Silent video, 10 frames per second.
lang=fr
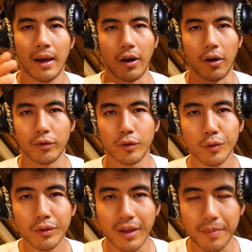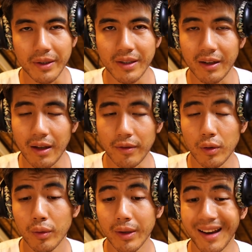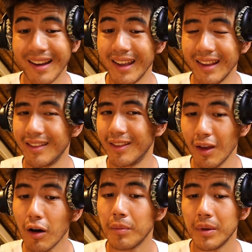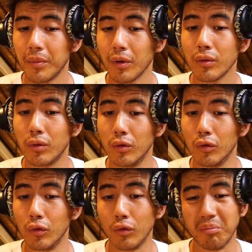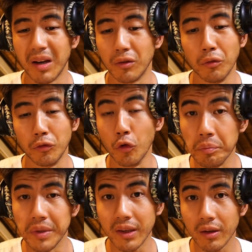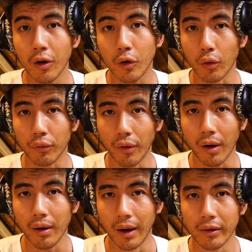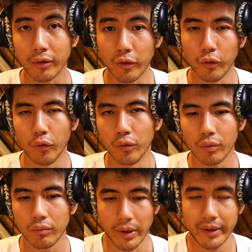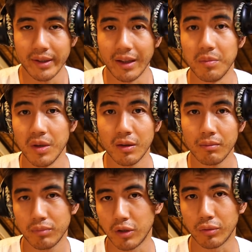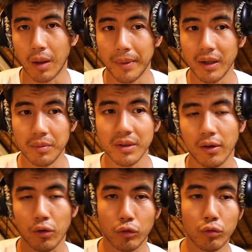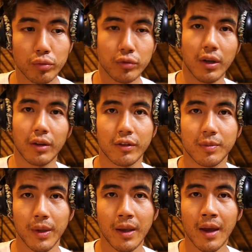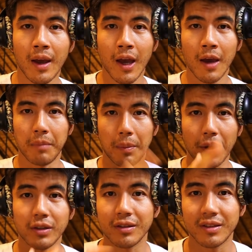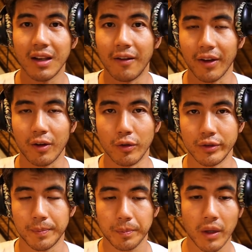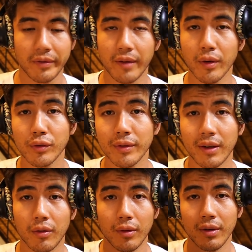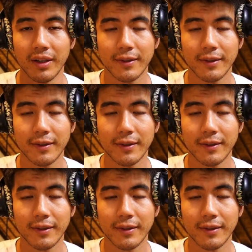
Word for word: Alors, du coup, dans cette partie-là de la vidéo, il y a énormément de, bah, de, de mythes, encore une fois. Hein, c'est des mythes, ce qu'on appelle des mythes, c'est-à-dire que tout le monde se les transmet, mais personne ne sait la vraie cause. Faut savoir une chose, c'est que les